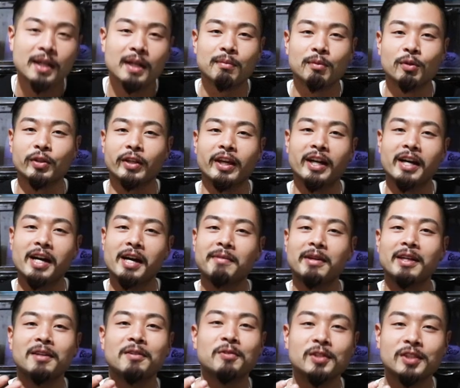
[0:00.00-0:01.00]
もうね、画
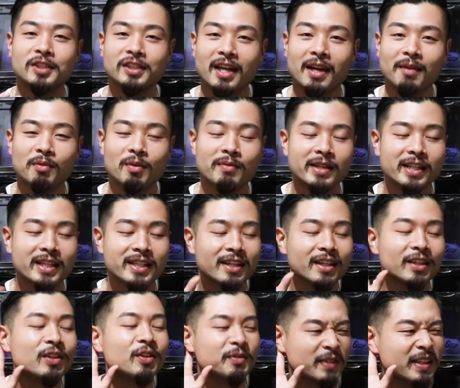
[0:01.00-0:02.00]
面越しでもう皆
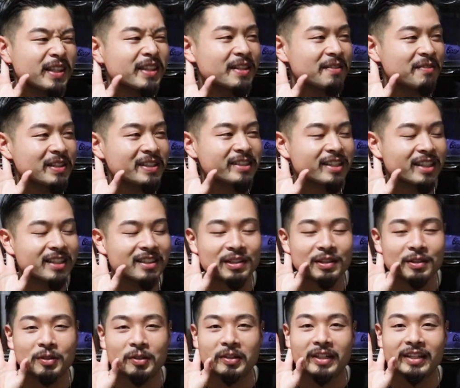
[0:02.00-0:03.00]
さんの待ってましたって
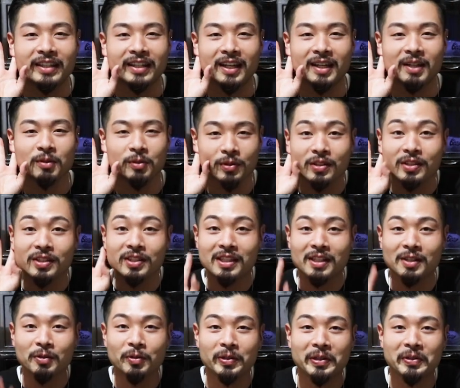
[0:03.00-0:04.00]
いう声がね、本当に
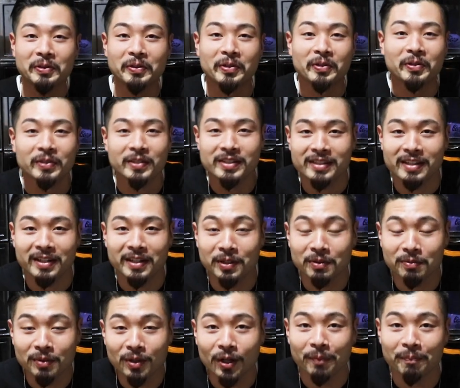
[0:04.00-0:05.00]
聞こえてくるようですけれ
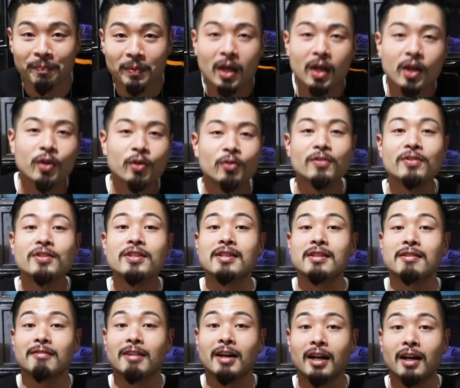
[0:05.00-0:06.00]
ども、本
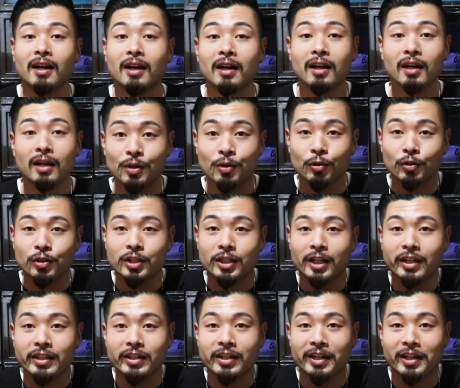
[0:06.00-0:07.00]
日はこち
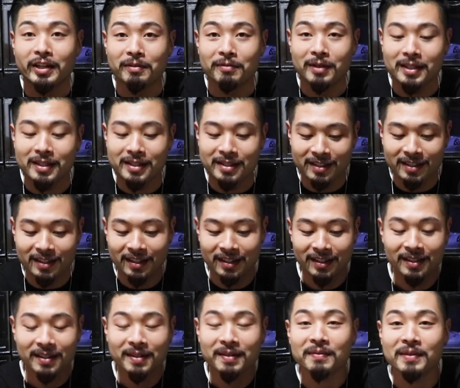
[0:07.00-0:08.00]
らにあります。
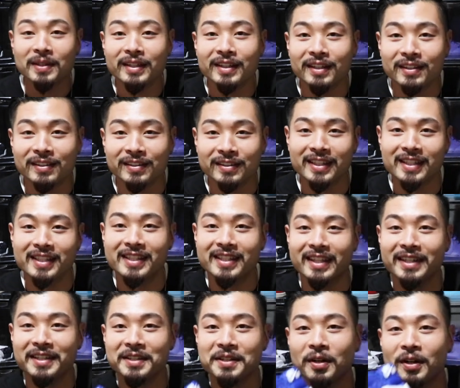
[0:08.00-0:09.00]
見てくだ
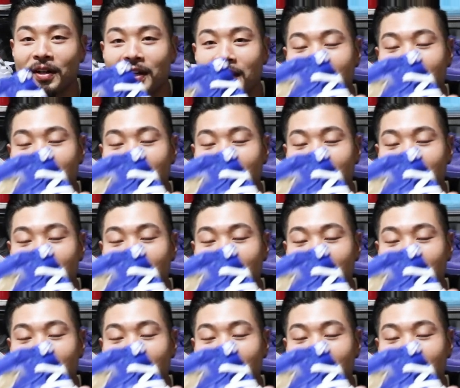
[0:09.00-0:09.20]
さいよ。